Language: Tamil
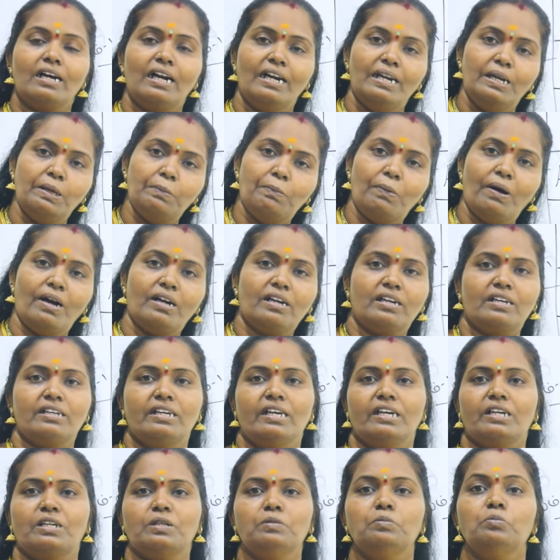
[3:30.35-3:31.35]
கண்டிப்பாக
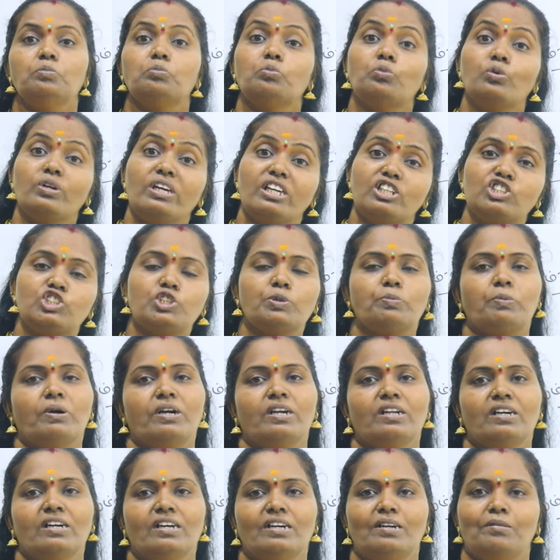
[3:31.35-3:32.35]
கிடைக்கும் முயற்சி
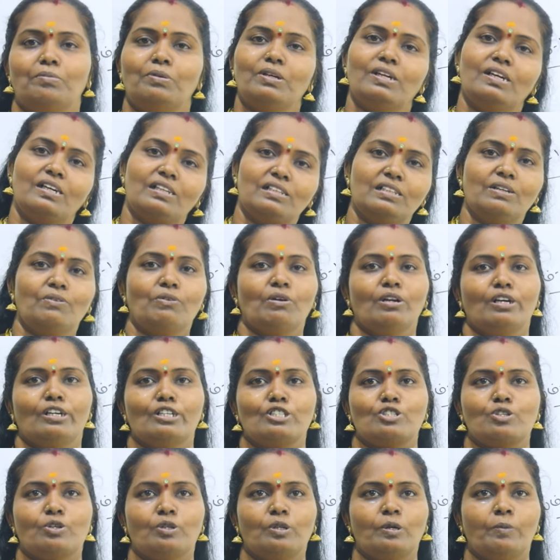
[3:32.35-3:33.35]
பண்ணுங்க அப்படிங்கிறது
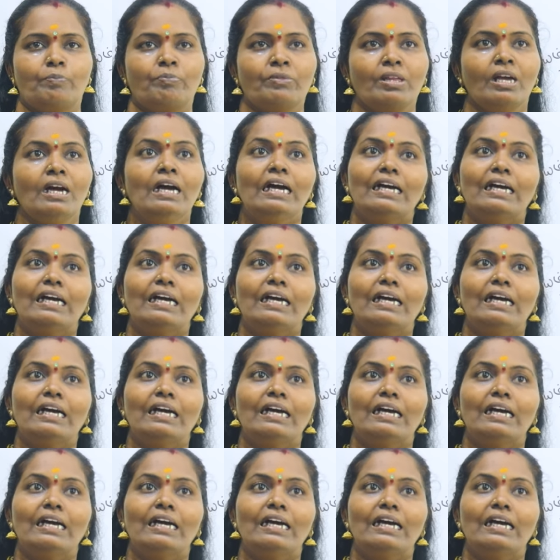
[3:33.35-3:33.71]
அவங்களுக்கு சொன்னோம்